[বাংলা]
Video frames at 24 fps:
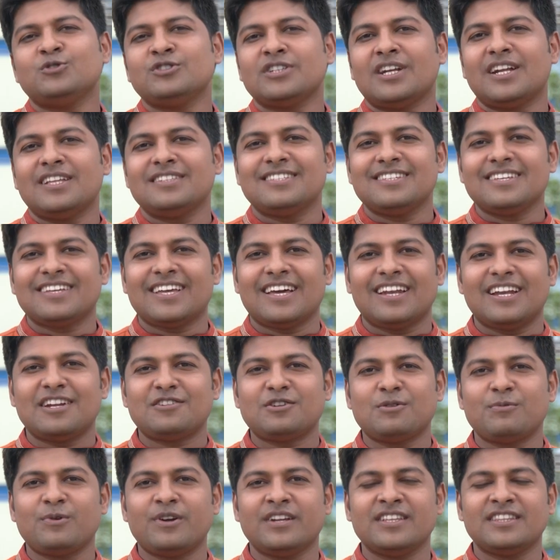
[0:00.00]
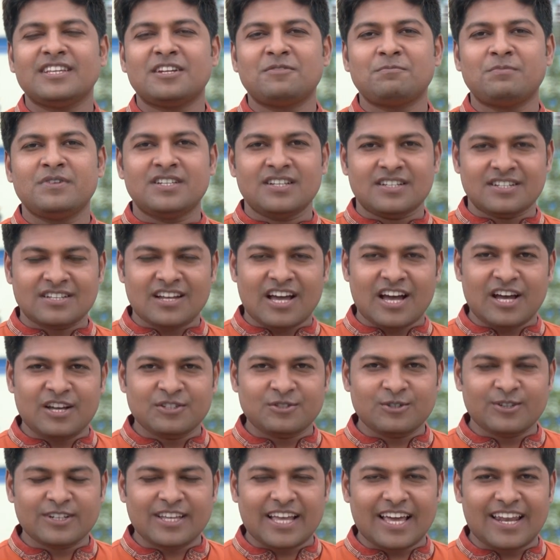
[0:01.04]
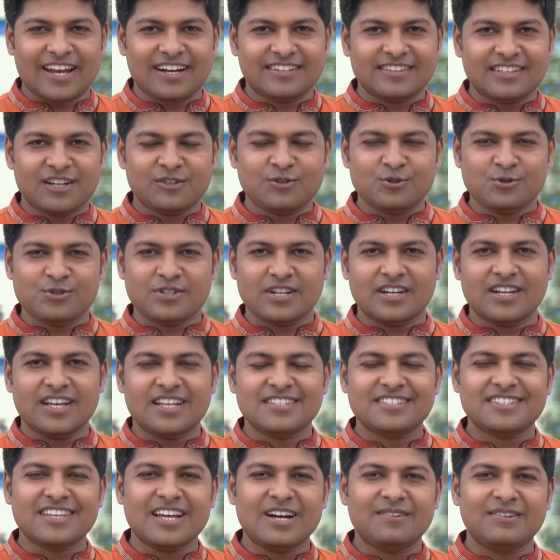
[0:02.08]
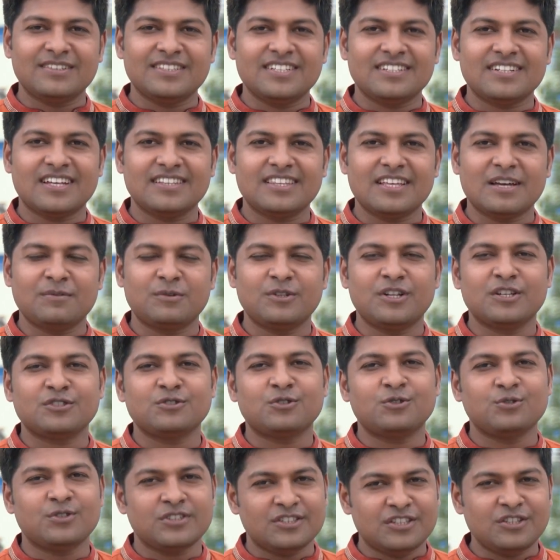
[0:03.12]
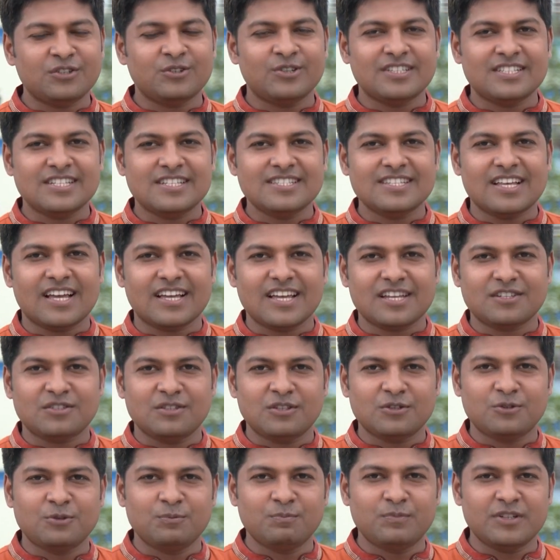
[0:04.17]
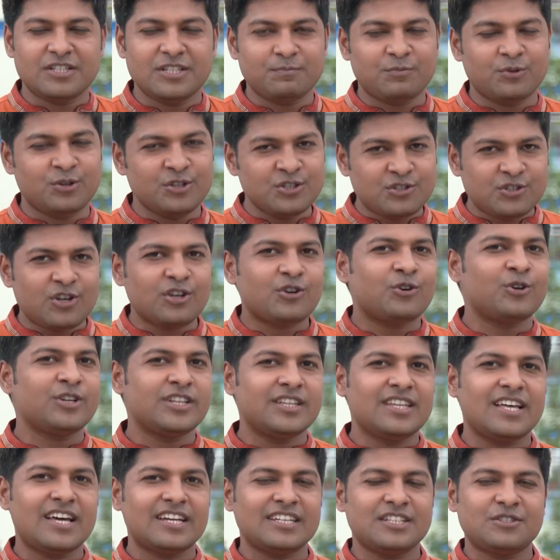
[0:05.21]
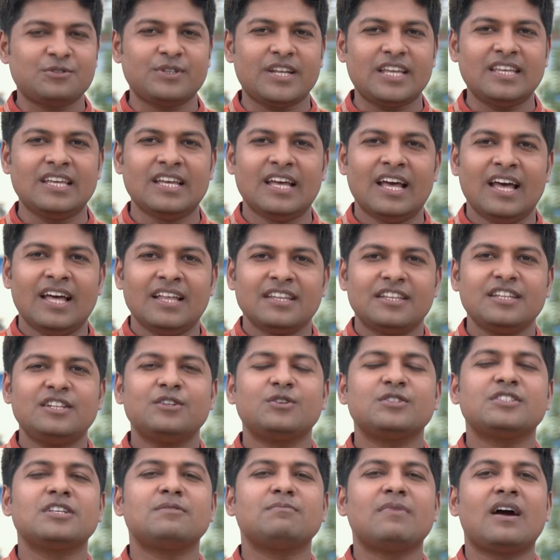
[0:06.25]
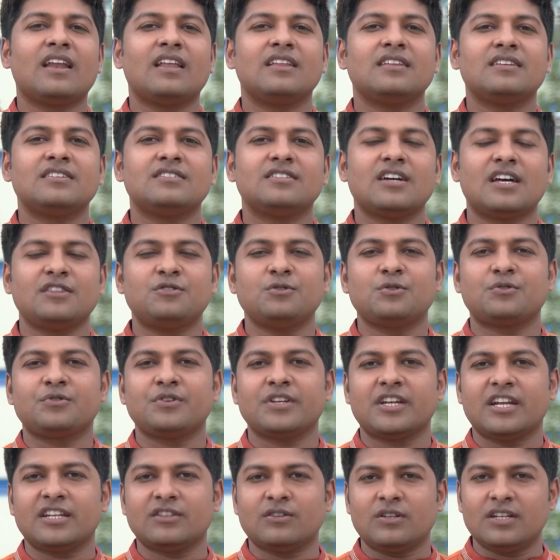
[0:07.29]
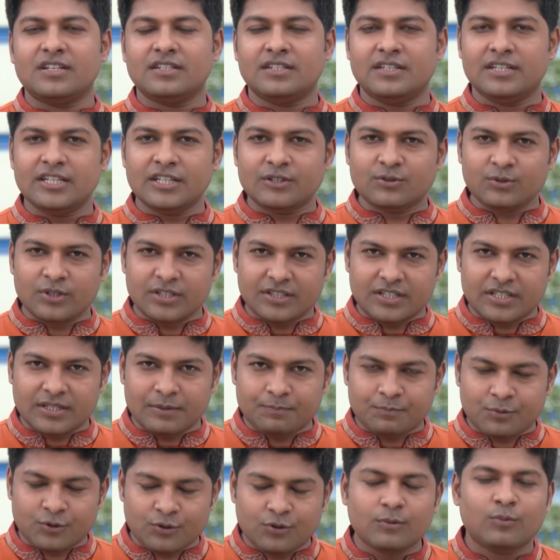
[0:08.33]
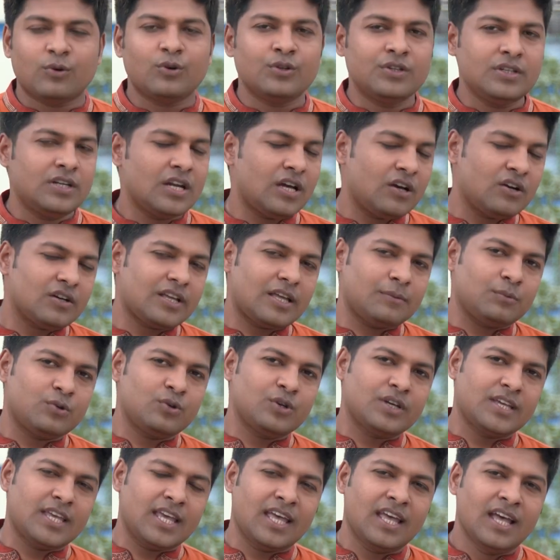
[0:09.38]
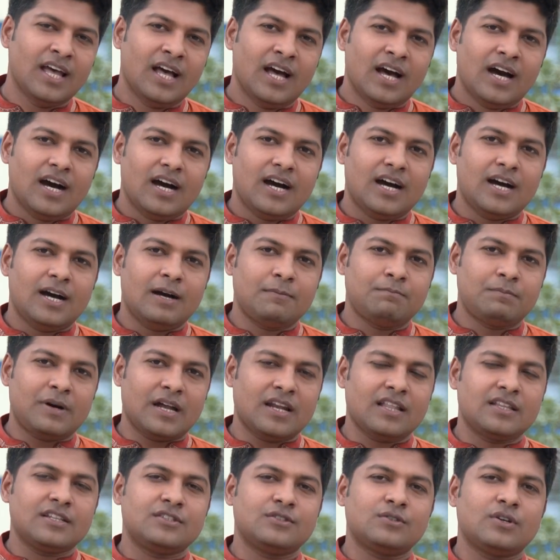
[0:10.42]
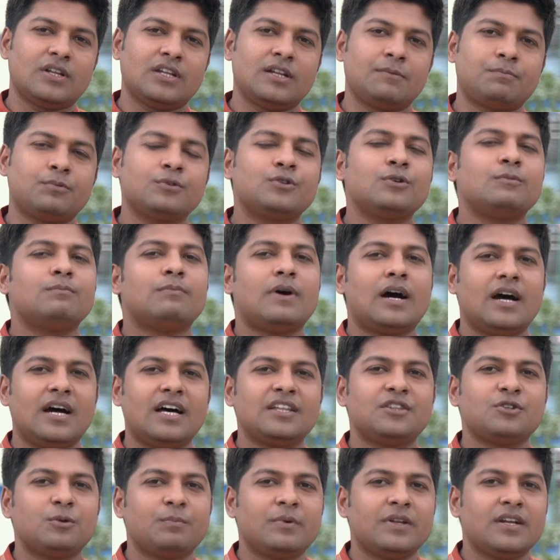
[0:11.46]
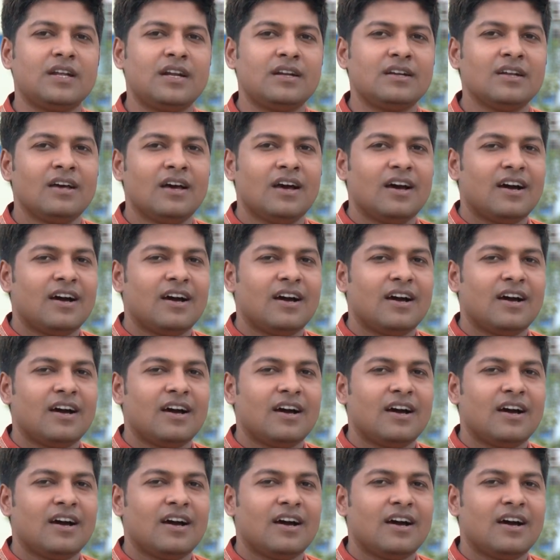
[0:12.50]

জানাচ্ছি খেলার সময় ঈদের বিশেষ আয়োজন খেলার তারা অনুষ্ঠানে আজকে আমাদের সাথে এমন একজন অতিথি রয়েছেন যাকে আসলে খুব বেশি পরিচয় করিয়ে দেওয়ার কিছু নেই তিনি হচ্ছেন বাংলাদেশ জাতীয় ক্রিকেট দলের টি টোয়েন্টি প্রথম অধিনায়ক এবং কি বাংলাদেশ দলের প্রথম বাঁহাতি ওপেনার